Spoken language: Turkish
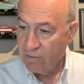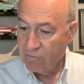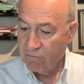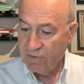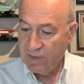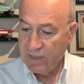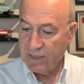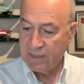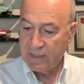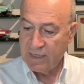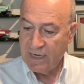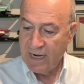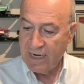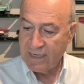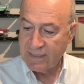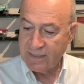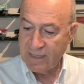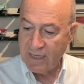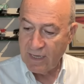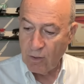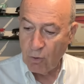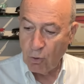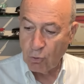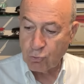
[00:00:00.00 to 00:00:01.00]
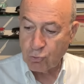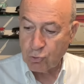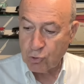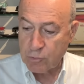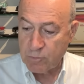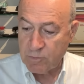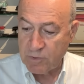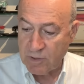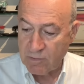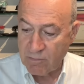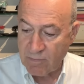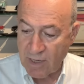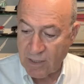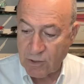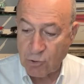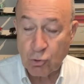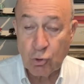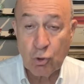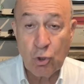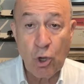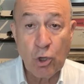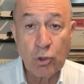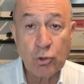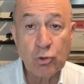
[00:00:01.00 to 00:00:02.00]
verilerde 31 maç
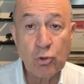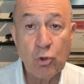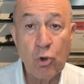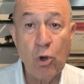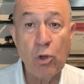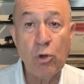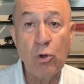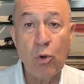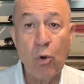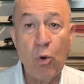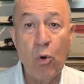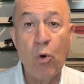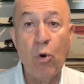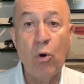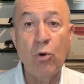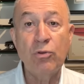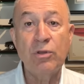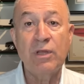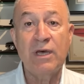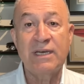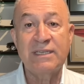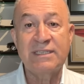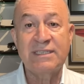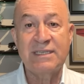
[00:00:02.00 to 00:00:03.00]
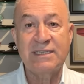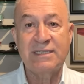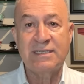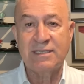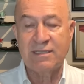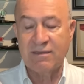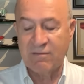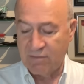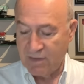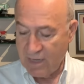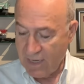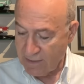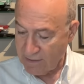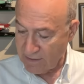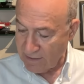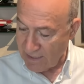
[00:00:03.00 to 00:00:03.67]
4 gol 10 asisti var.